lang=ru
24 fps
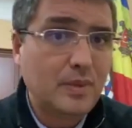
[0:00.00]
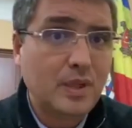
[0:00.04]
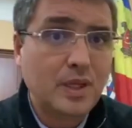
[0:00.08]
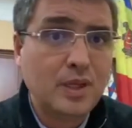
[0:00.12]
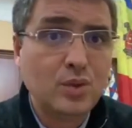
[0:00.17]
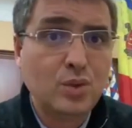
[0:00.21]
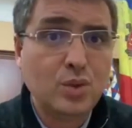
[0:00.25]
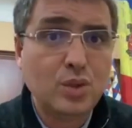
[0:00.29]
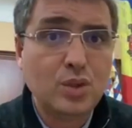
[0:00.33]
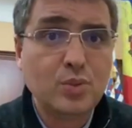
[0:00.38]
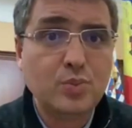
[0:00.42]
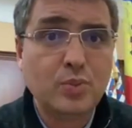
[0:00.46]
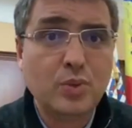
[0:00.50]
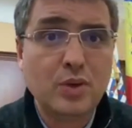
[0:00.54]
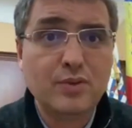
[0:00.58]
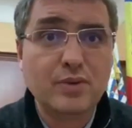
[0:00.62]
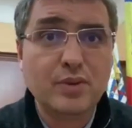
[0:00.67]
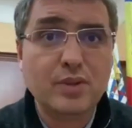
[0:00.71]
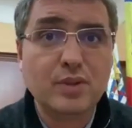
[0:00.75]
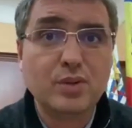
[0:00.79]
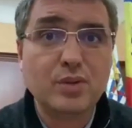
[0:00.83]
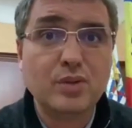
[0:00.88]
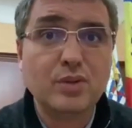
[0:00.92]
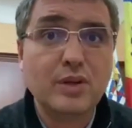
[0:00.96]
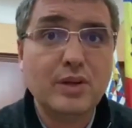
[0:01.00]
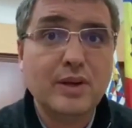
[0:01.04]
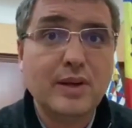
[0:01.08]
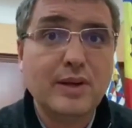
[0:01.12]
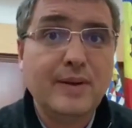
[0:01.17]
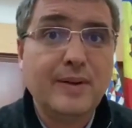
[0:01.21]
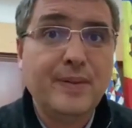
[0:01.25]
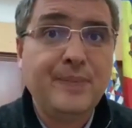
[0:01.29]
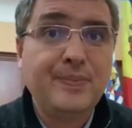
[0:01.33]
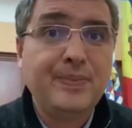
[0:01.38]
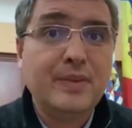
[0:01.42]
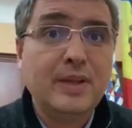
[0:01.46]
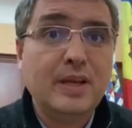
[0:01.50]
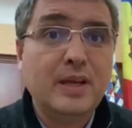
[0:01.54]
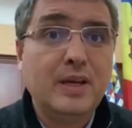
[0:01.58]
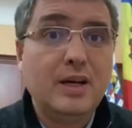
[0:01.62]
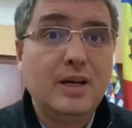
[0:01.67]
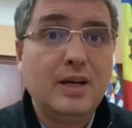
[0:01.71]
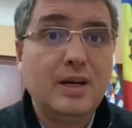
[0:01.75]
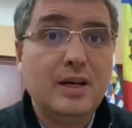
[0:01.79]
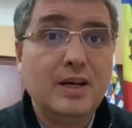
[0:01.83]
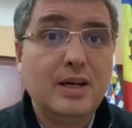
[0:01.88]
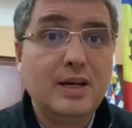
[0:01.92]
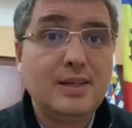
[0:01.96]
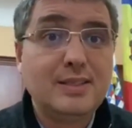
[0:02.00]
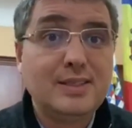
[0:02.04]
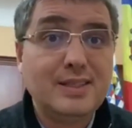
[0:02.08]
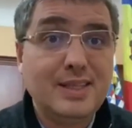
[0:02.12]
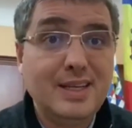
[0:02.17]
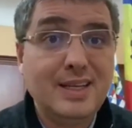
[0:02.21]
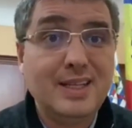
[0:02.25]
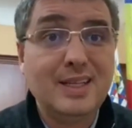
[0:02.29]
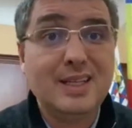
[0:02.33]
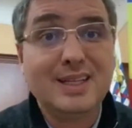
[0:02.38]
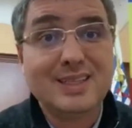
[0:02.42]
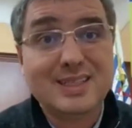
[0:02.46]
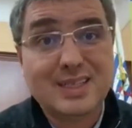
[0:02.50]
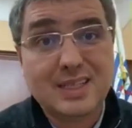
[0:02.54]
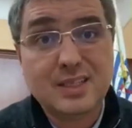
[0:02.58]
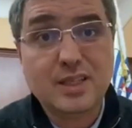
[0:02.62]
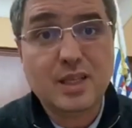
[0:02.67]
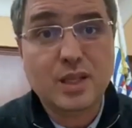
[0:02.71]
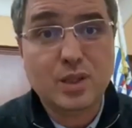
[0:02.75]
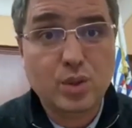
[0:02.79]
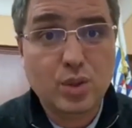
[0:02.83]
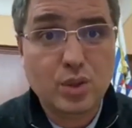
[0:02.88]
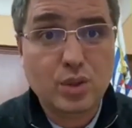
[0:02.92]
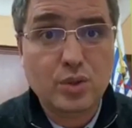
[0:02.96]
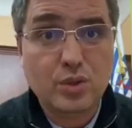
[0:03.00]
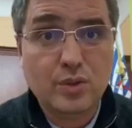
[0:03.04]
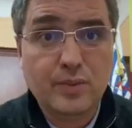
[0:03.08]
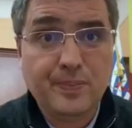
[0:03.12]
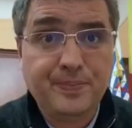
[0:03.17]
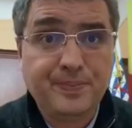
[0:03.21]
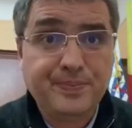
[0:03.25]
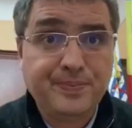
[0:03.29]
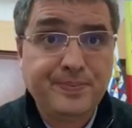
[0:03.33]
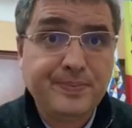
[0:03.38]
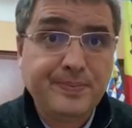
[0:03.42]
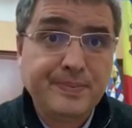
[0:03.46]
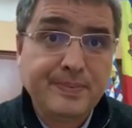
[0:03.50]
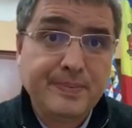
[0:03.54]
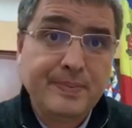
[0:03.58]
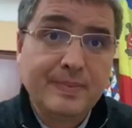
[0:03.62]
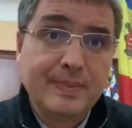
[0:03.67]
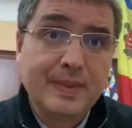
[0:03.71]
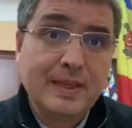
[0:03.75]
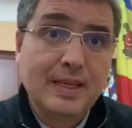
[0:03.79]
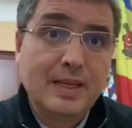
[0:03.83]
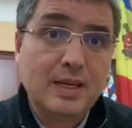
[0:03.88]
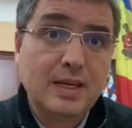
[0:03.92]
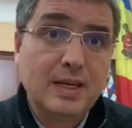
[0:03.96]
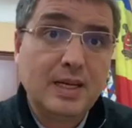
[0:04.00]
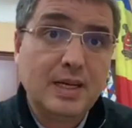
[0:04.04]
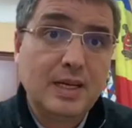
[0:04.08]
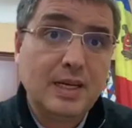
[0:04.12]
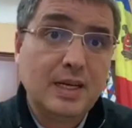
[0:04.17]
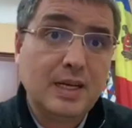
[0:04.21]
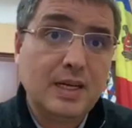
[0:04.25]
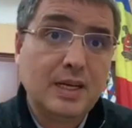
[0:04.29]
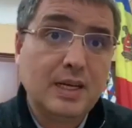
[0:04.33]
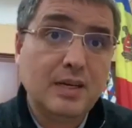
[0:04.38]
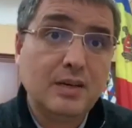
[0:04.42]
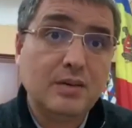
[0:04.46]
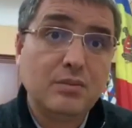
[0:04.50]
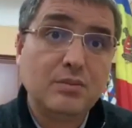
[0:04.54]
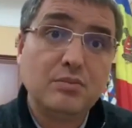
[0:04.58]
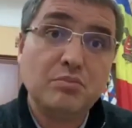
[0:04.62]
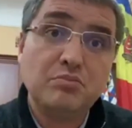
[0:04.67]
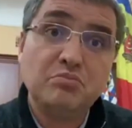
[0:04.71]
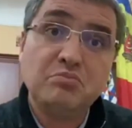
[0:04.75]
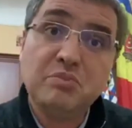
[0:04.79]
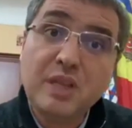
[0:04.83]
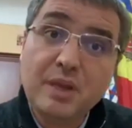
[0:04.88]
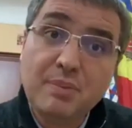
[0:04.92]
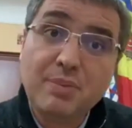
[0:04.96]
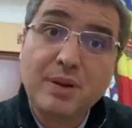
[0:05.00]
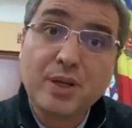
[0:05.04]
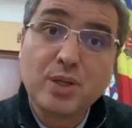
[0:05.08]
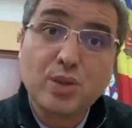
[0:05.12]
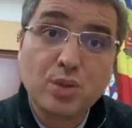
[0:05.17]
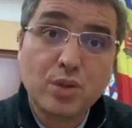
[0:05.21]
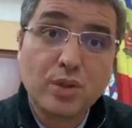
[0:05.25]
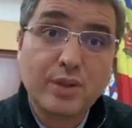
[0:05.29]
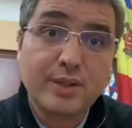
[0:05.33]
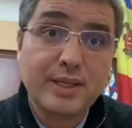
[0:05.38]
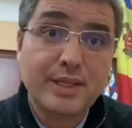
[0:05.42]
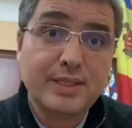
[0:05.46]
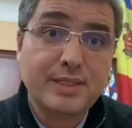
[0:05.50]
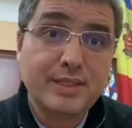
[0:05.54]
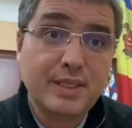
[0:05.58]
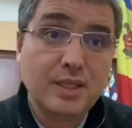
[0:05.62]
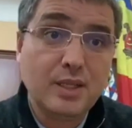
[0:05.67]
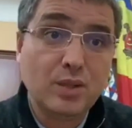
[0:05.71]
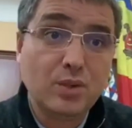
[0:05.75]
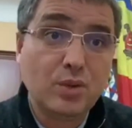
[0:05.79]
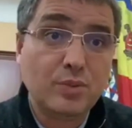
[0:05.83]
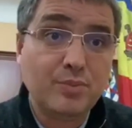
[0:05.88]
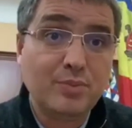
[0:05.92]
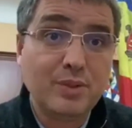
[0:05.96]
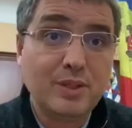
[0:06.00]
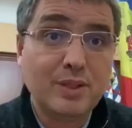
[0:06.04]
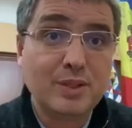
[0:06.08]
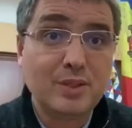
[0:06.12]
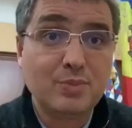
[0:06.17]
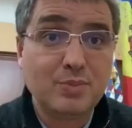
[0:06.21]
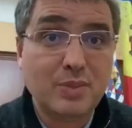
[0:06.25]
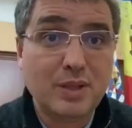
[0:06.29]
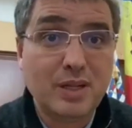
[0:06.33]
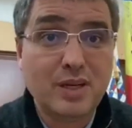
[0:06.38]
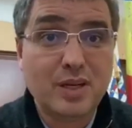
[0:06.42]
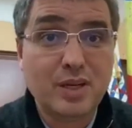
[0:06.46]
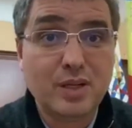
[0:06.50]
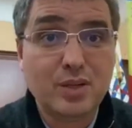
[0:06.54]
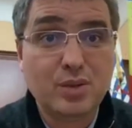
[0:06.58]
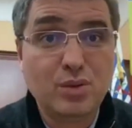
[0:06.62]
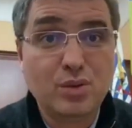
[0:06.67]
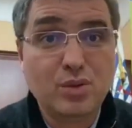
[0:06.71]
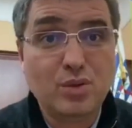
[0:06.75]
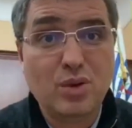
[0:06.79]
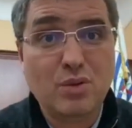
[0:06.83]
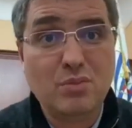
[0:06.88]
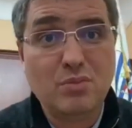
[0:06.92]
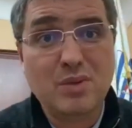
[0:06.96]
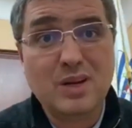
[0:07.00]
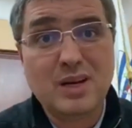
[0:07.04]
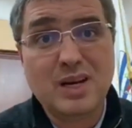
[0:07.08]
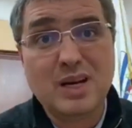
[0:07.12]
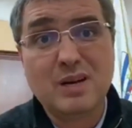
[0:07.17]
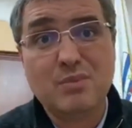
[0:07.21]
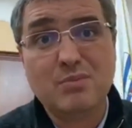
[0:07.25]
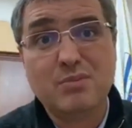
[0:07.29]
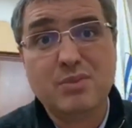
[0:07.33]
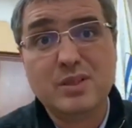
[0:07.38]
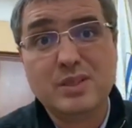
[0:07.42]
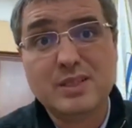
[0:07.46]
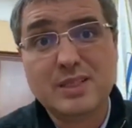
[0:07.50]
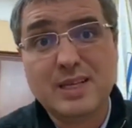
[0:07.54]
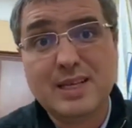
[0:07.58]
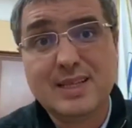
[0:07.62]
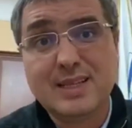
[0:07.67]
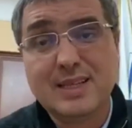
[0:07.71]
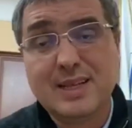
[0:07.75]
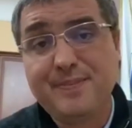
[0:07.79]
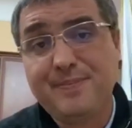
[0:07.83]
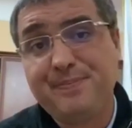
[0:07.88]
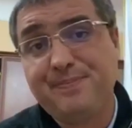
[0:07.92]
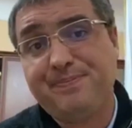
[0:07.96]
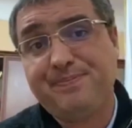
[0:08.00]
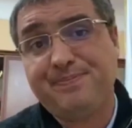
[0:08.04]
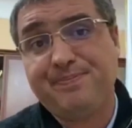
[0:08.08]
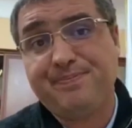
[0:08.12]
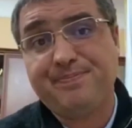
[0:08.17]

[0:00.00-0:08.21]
нос по ветру, э, слил это Дадону, э, не пошел на сделку с Плохотнюком, как бы за это,